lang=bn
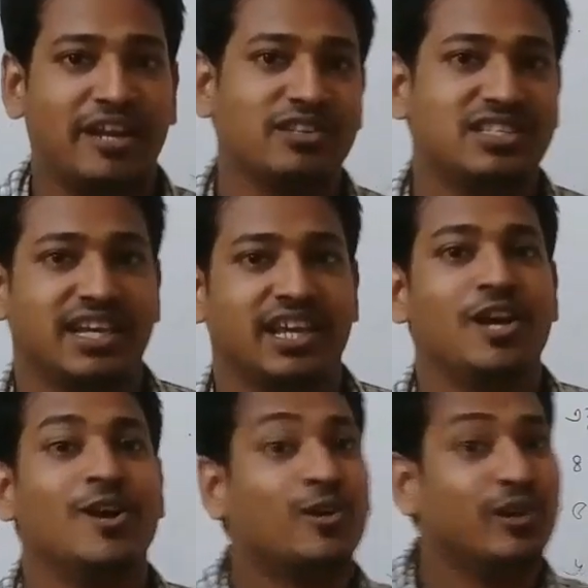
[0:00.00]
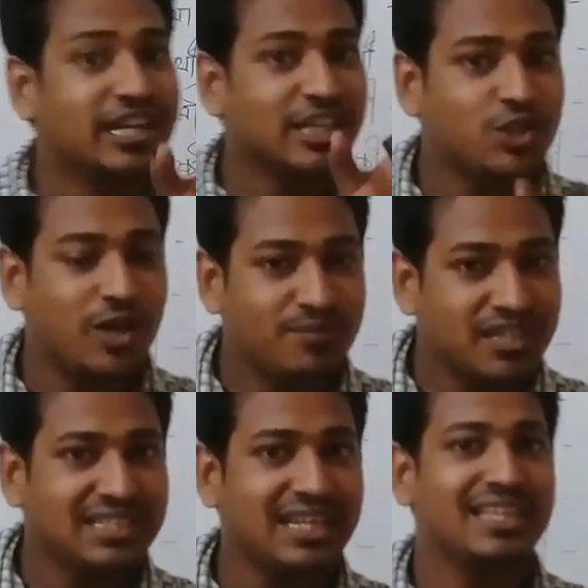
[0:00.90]
মানে হচ্ছে কোন একটা
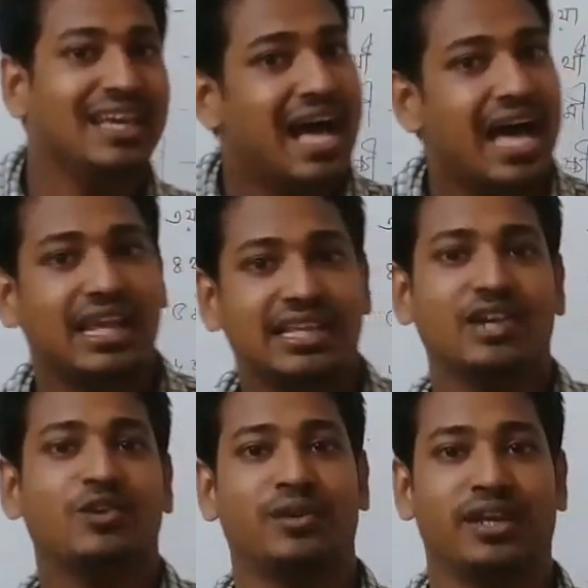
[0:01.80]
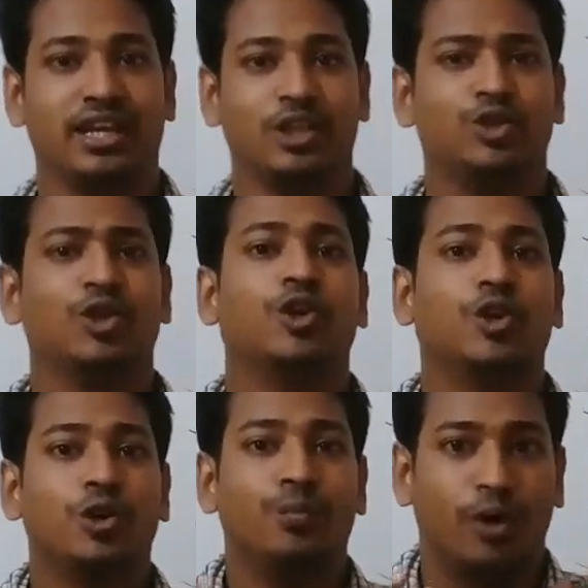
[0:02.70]
শব্দের সাথে আলাদা করে যদি
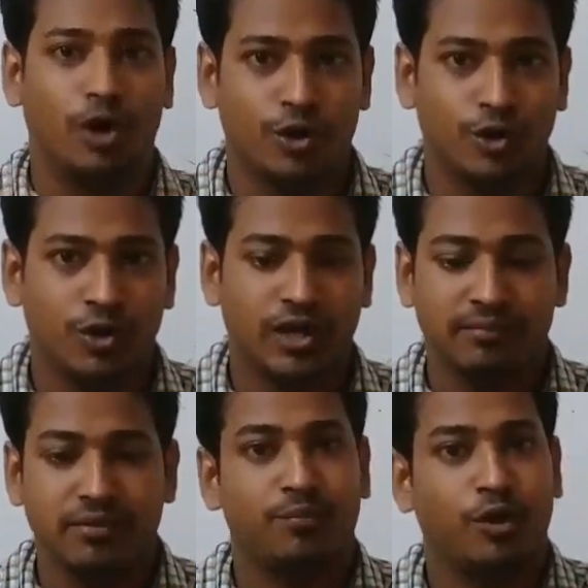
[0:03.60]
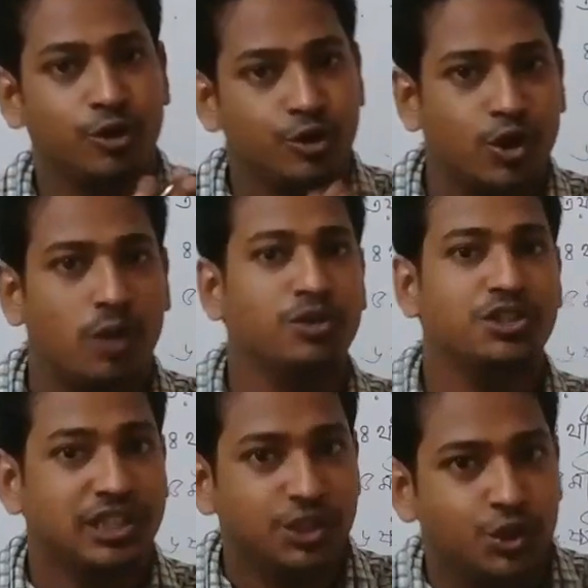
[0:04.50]
কোনো বর্ণ কিংবা বর্ণ
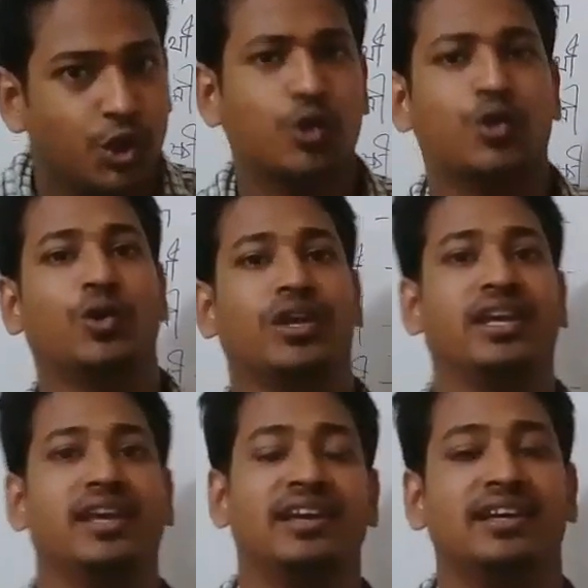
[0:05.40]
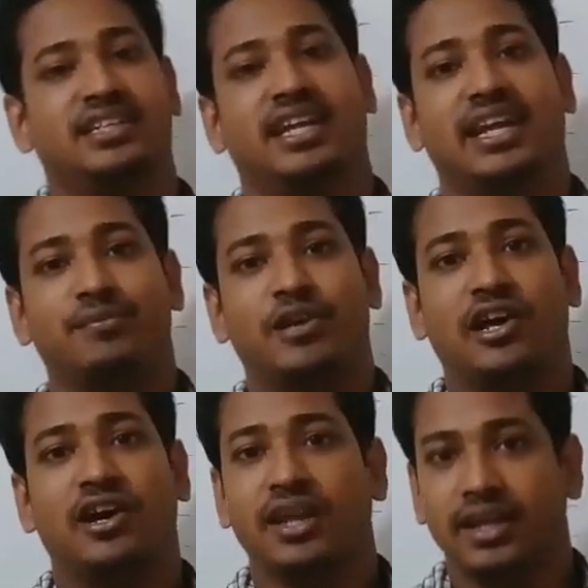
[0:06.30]
সমষ্টি যোগ করি সেটাকে
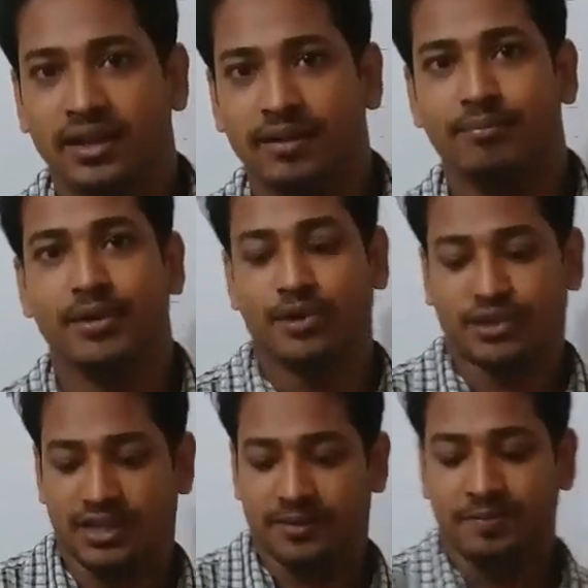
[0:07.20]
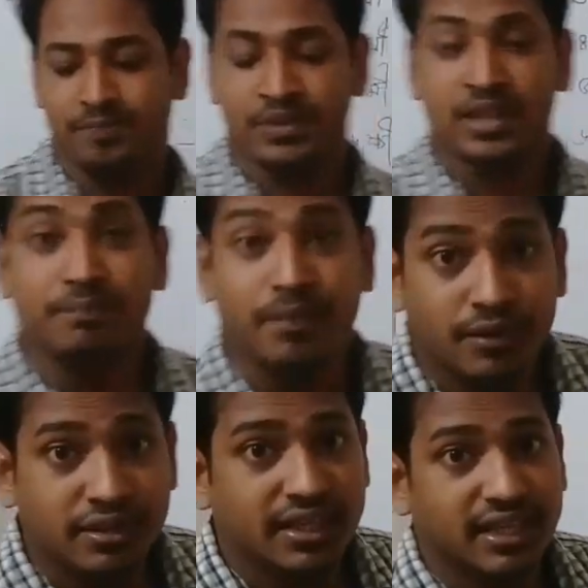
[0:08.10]
বলা হয় বিভক্তি
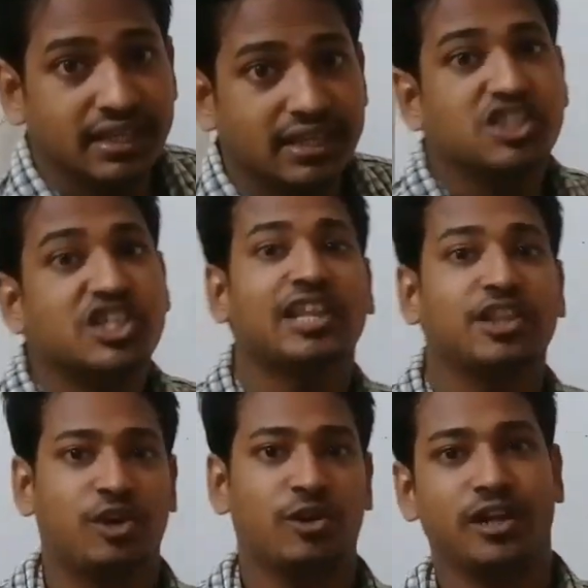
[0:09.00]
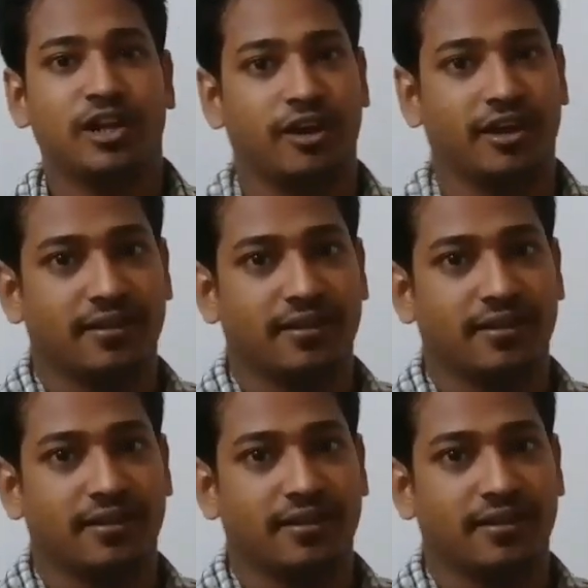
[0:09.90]
বিভক্তি সাত ধরনের